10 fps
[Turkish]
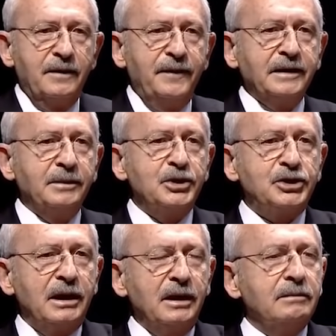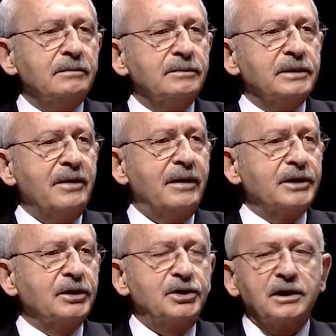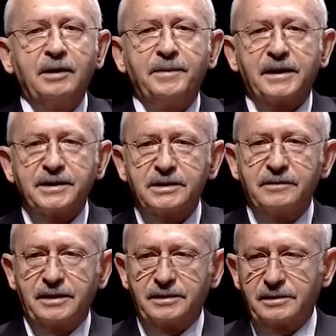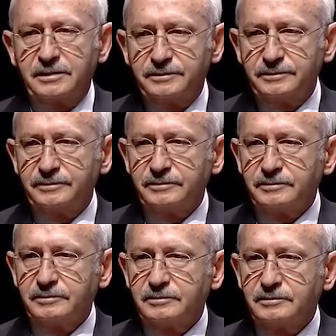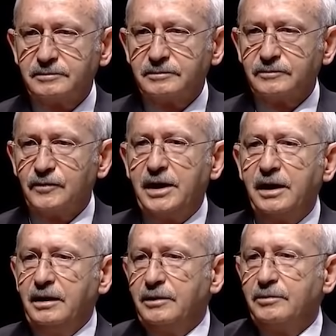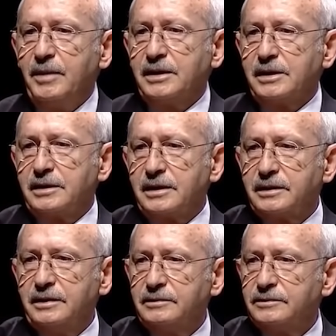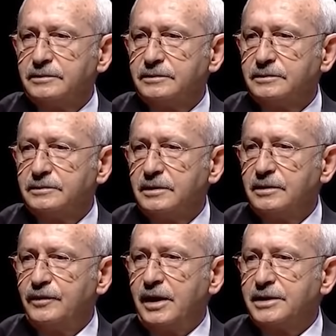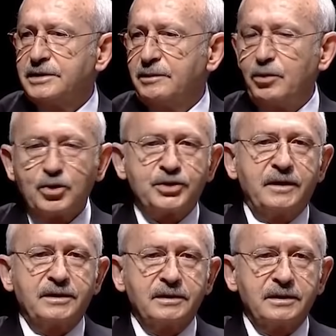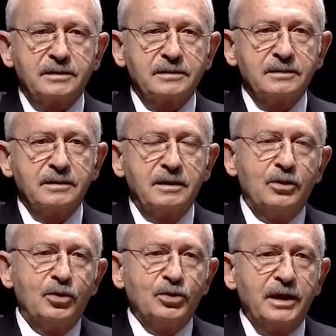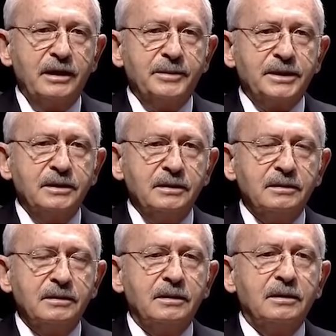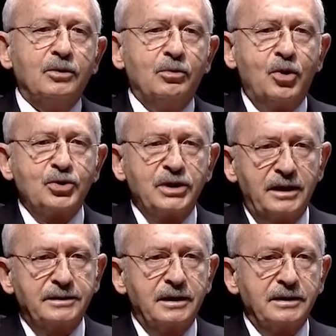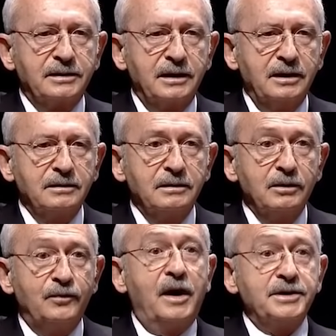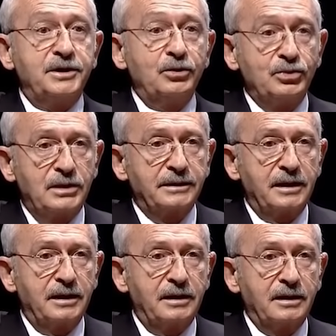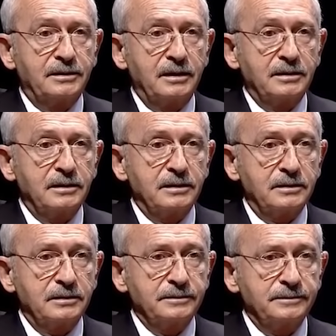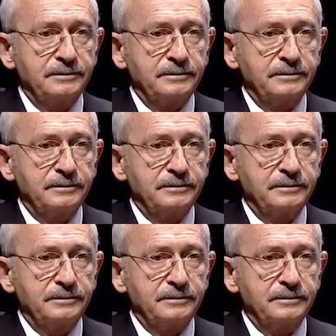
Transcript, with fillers: Efendim işte ne verdik? Kira parası verdik. Veya bankalardan faizle borç verdiler. Ödenemedi. Borcu ertelediler. Faizi yükselterek ertelediler.